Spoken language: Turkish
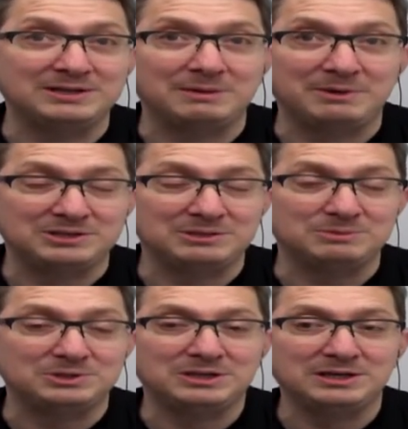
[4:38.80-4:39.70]

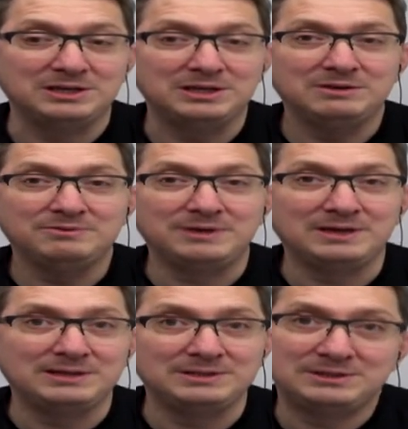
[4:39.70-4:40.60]
başlamıştı
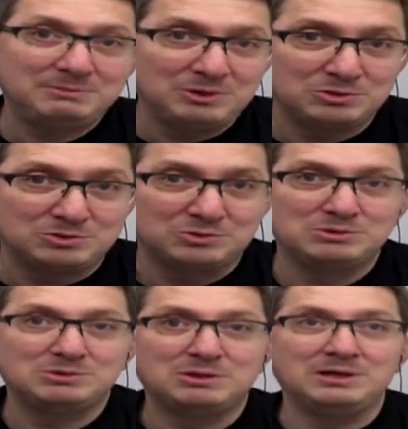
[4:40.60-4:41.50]
ve işte
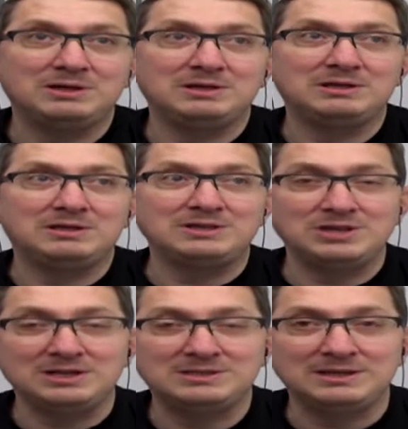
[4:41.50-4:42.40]
biliyorsunuz e,
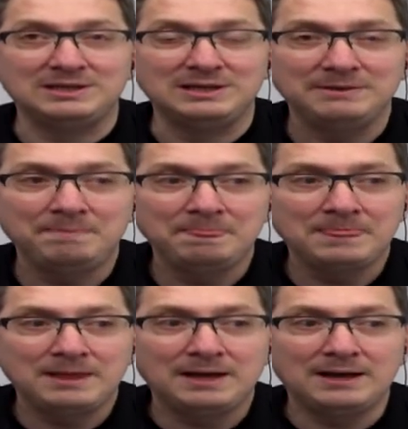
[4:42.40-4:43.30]
geçen sene
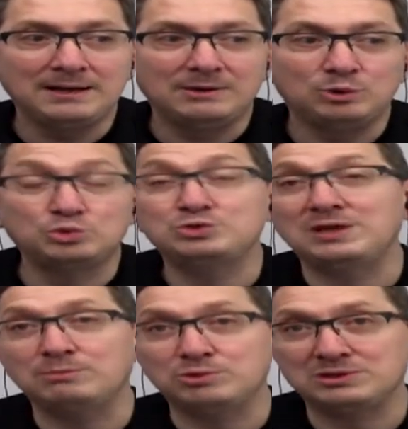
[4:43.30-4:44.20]
30 ee,
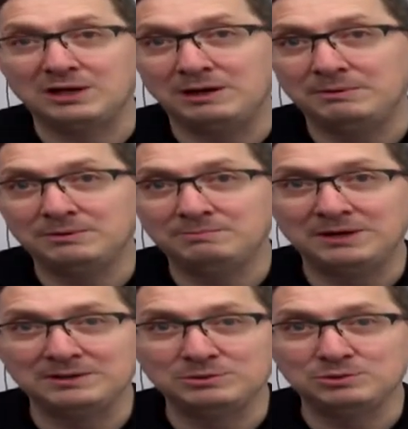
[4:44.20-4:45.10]
Temmuz'da
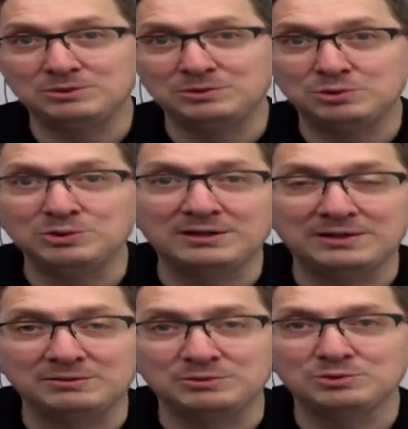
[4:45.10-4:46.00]

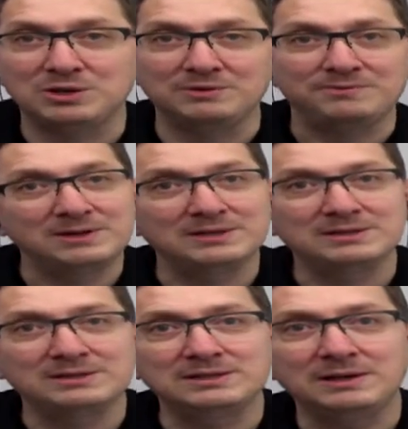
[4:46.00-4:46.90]
dünyadan uzaya
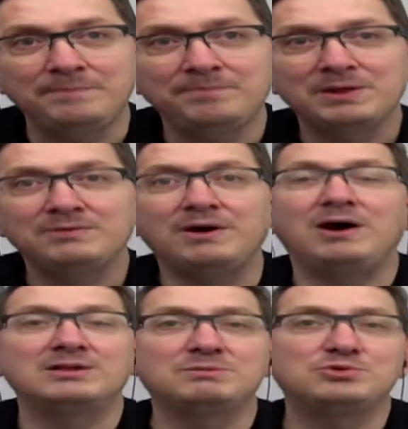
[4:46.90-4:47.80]
fırlatıldı ve
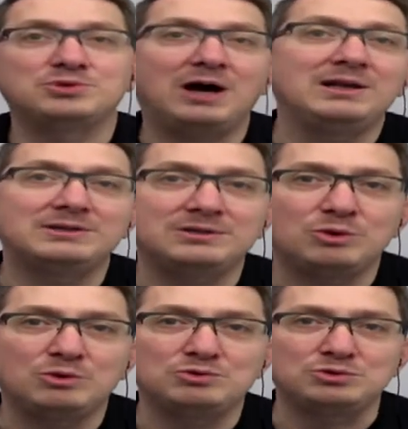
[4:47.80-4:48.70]
6,5 aylık
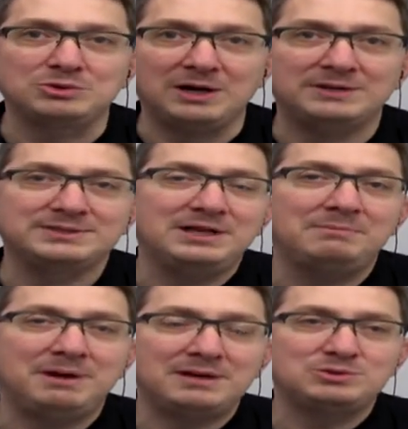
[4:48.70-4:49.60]
yolculuğun ardından
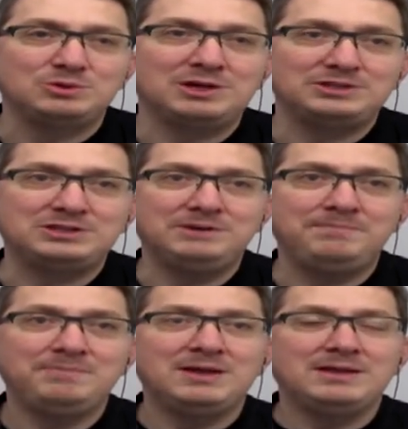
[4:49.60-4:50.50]
Mars'a ulaştı.
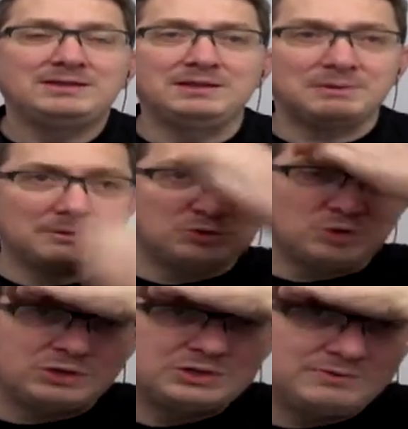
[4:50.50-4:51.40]
Dediğim gibi
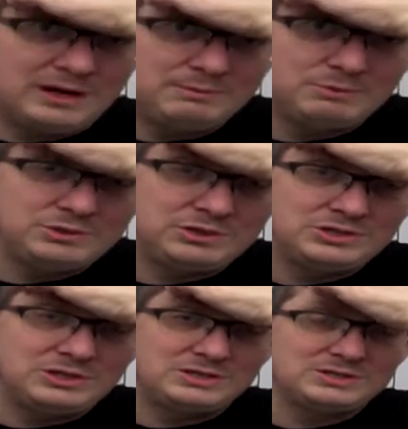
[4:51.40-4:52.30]
çok kişi var bu işin
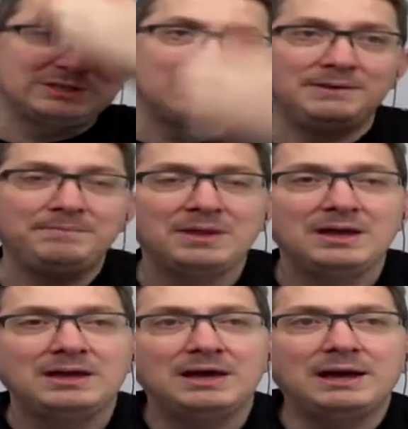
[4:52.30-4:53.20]
içerisinde.
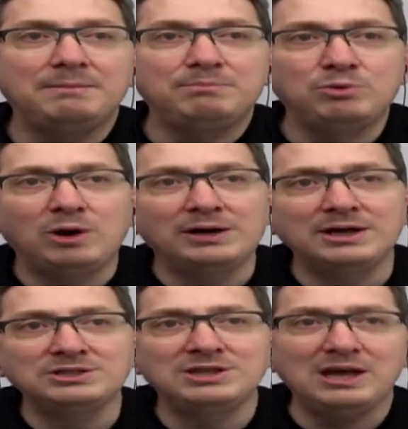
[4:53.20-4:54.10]
Ee, bu
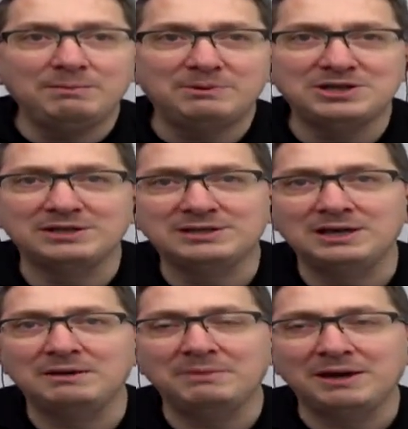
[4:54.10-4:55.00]
araç ne yapacak
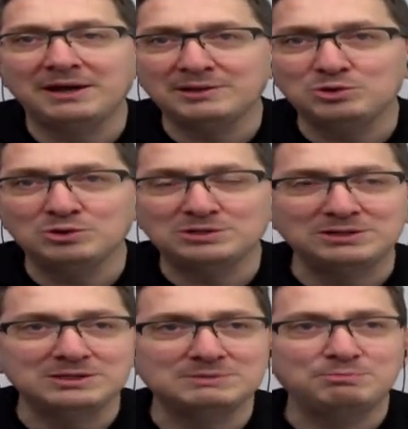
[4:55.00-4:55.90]
diye merak
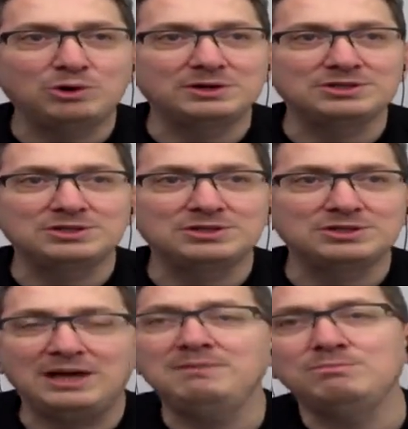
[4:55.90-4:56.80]
ediyorsanız bu aracın
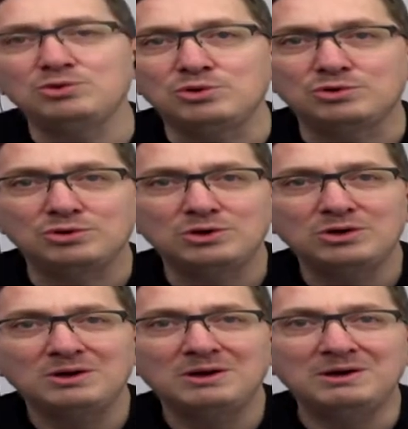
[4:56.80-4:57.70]
en büyük
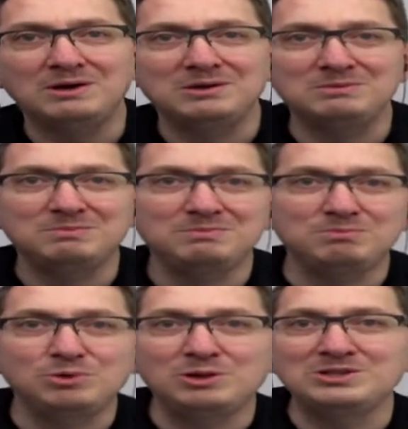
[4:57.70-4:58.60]
e,
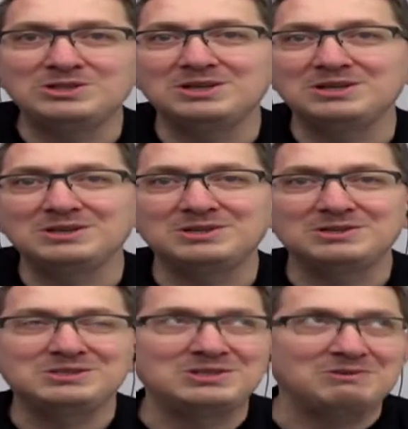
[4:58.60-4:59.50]
bulacağı
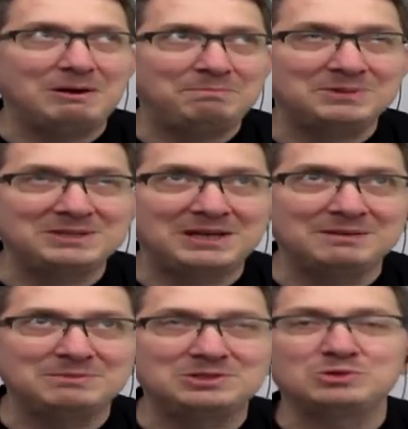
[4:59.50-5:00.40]
cevap mı
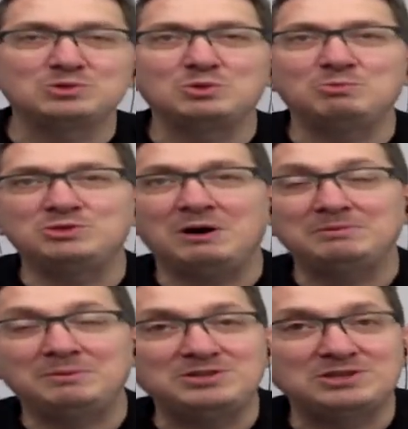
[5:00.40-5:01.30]
diyelim işte
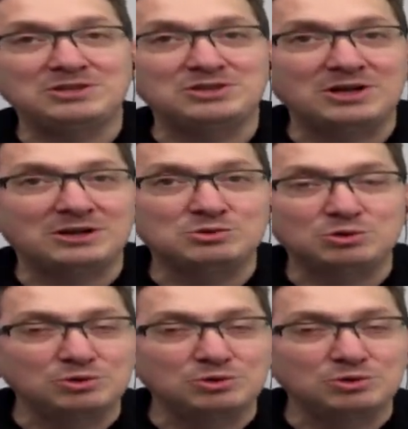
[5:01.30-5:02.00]
cevaplamaya çalışacağı soru